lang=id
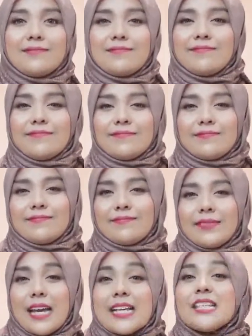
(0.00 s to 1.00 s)
Hmm,
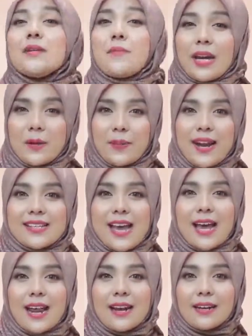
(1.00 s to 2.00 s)
jadi makin
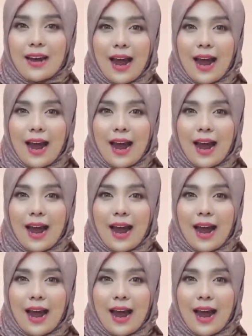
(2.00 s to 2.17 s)
penasaran